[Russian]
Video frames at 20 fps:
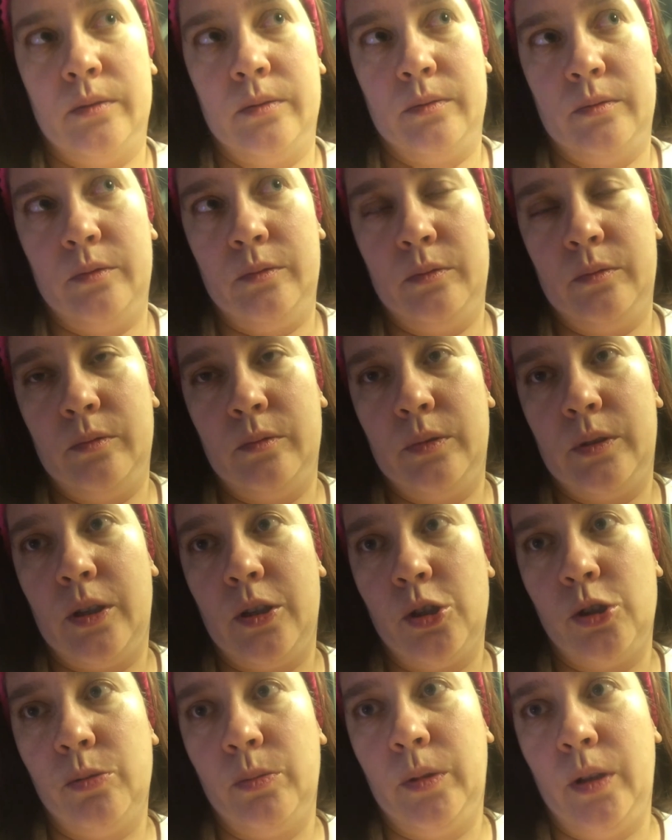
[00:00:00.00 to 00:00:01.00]
ну,
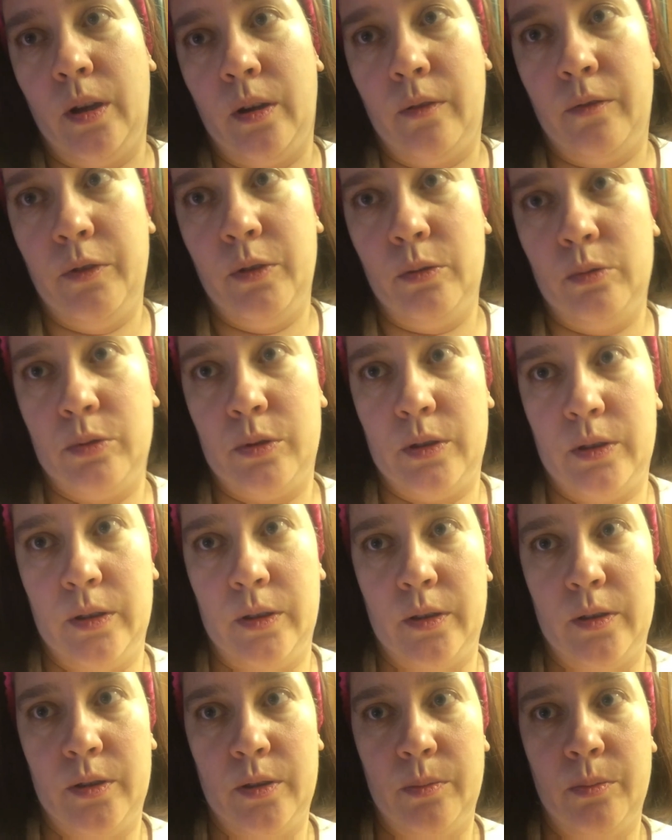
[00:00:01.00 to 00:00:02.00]
скажем так,
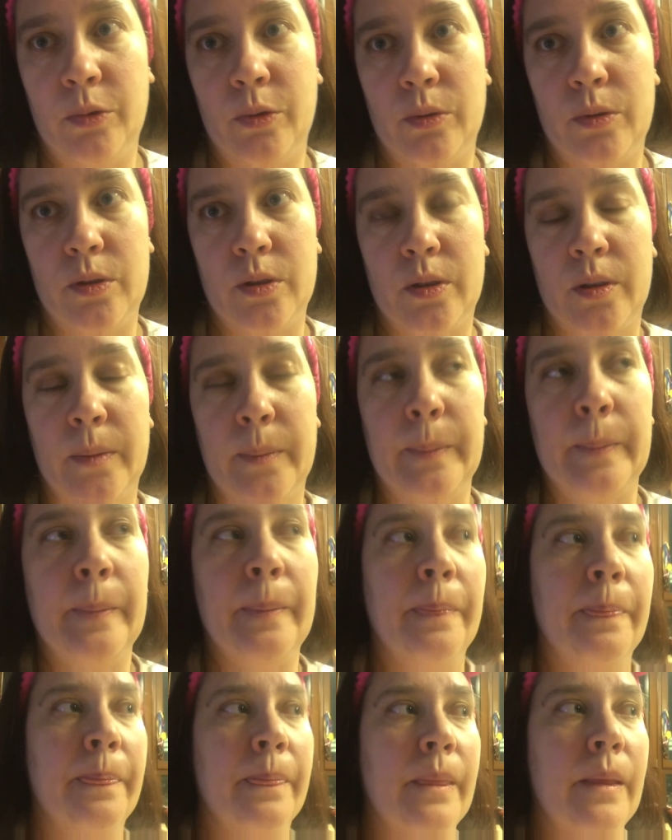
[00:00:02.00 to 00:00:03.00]
вирусный антибиотик.
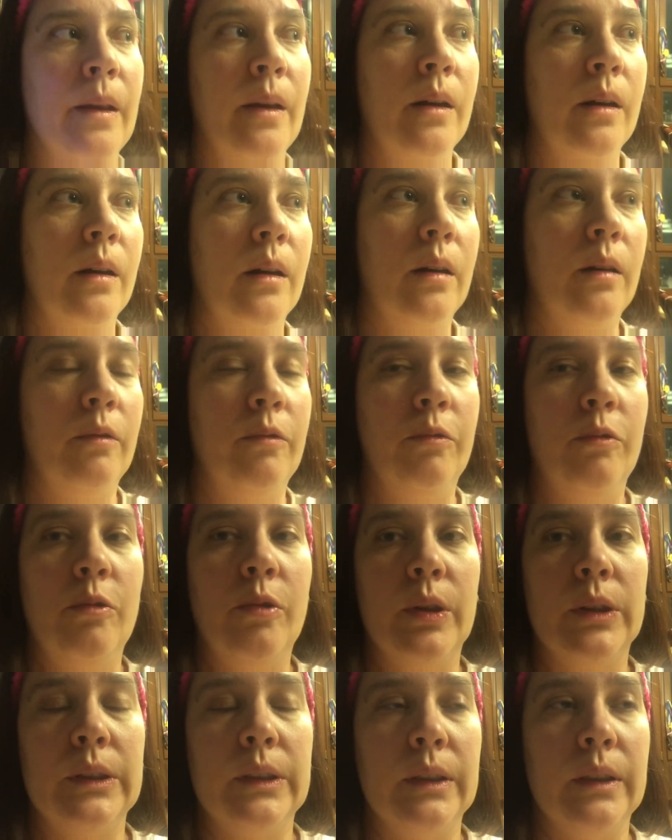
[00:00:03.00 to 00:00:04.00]

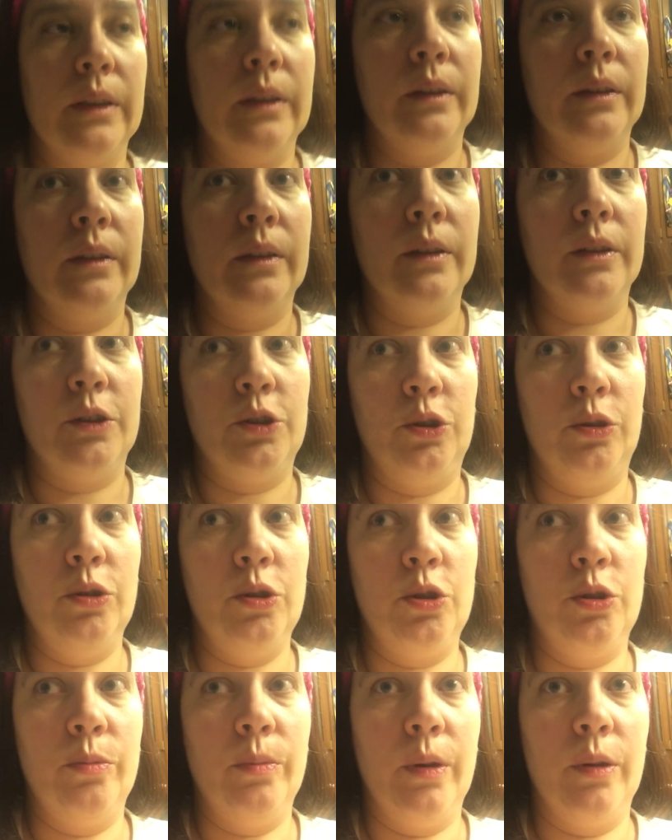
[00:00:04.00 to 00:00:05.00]
Вот. А, что
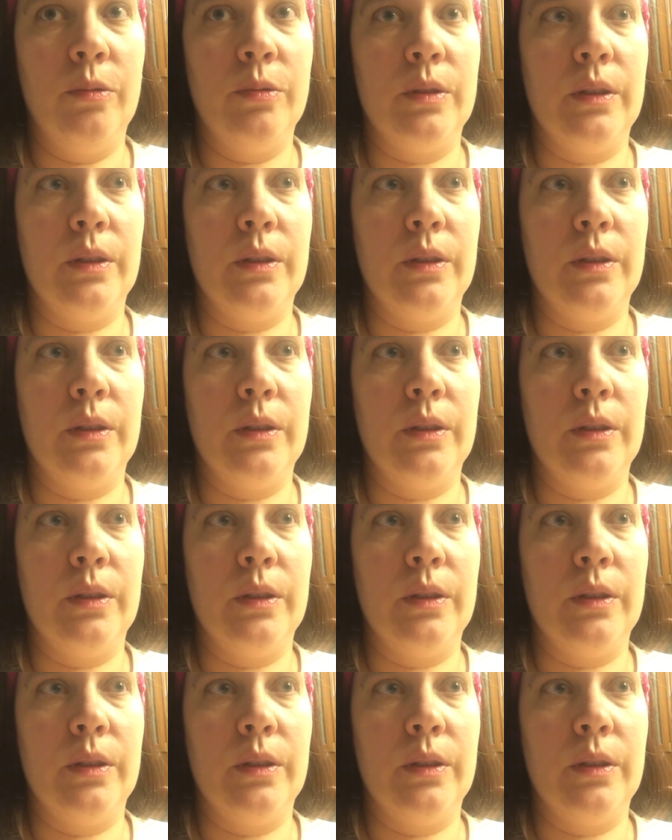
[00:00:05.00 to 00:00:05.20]
еще могу